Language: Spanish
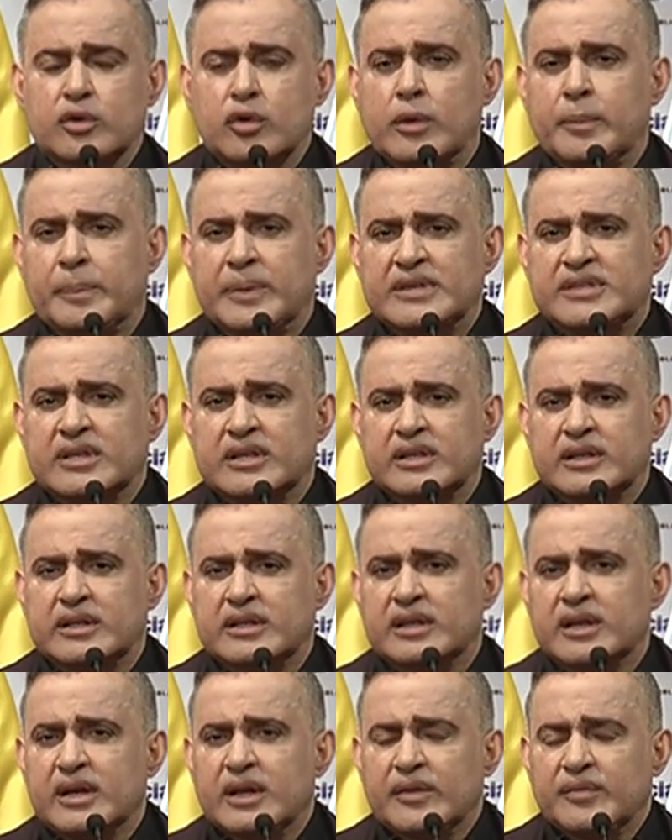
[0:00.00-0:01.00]

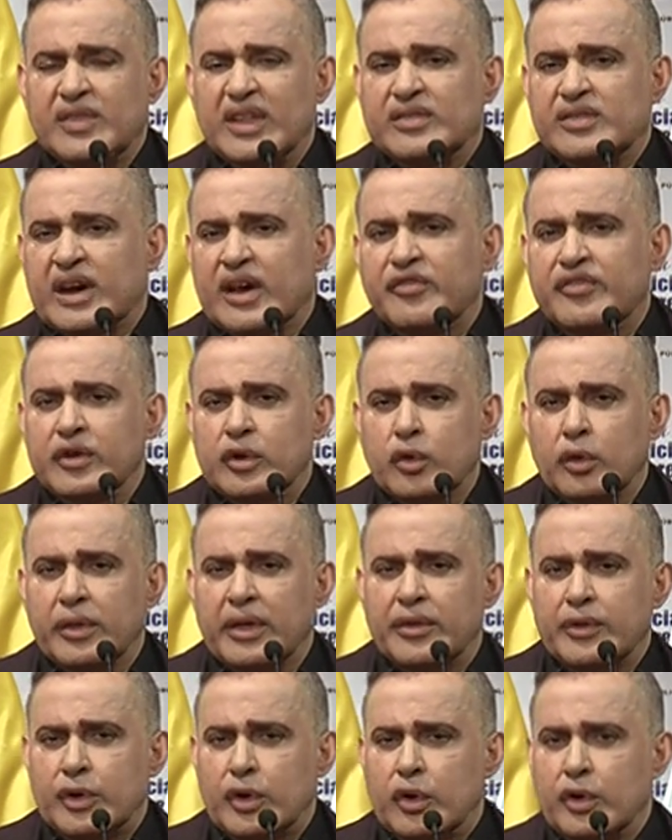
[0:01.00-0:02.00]
cómplice de, tráfico
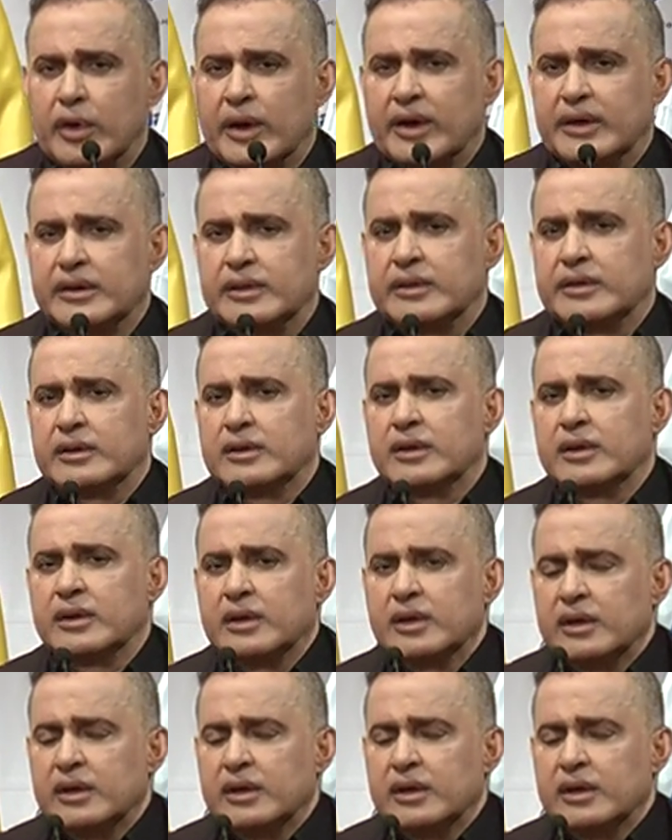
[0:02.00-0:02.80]
de drogas y,